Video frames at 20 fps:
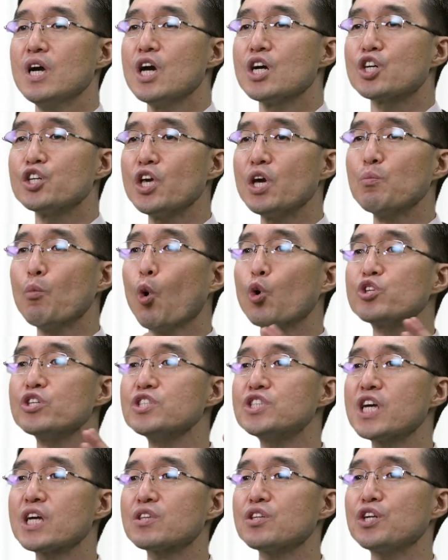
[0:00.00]
그의 모든
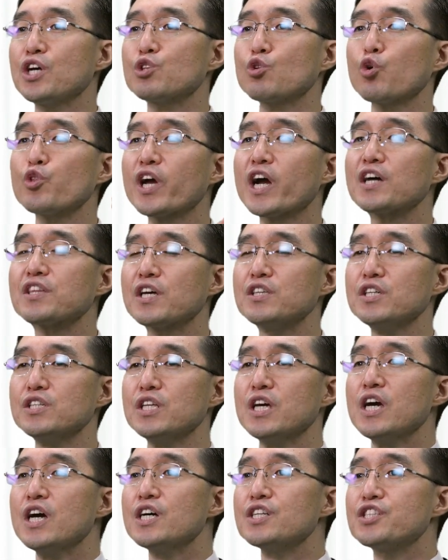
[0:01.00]
책들의 토대가
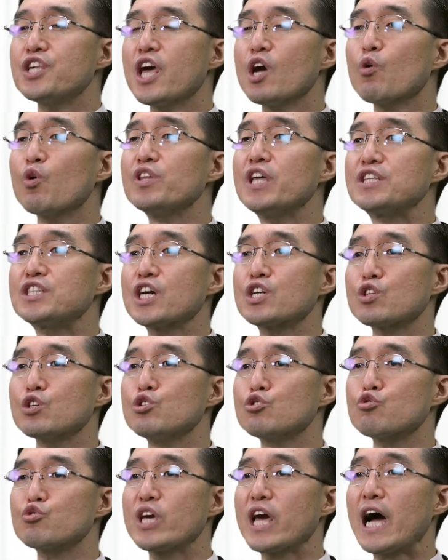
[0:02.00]
되는 세 권의 책들
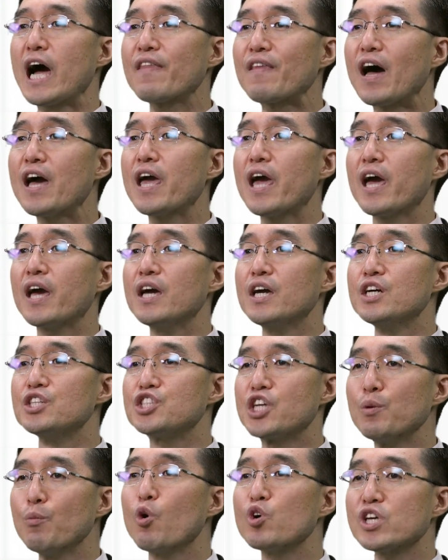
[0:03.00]
중에 하나의
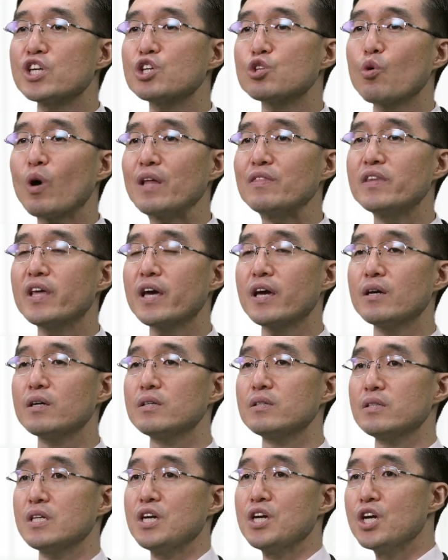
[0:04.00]
제목이기도 한데
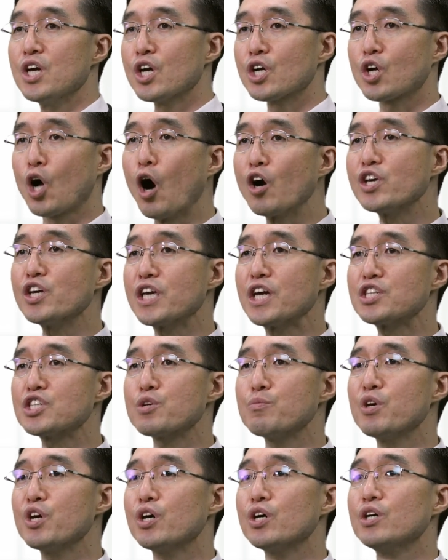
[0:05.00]
거기
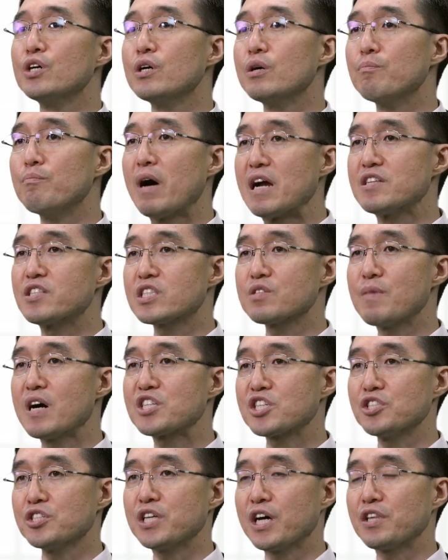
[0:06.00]
계시며
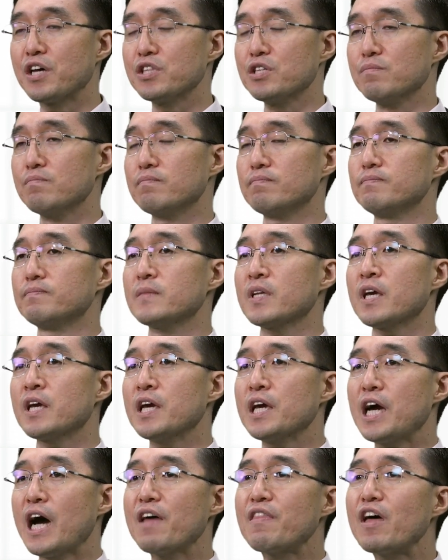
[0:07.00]
말씀하시는 하나님.
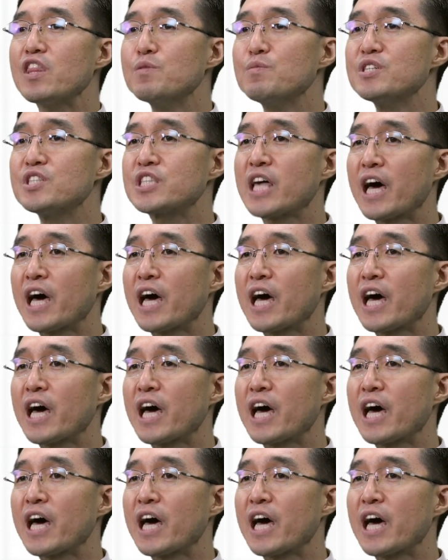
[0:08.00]
하나님은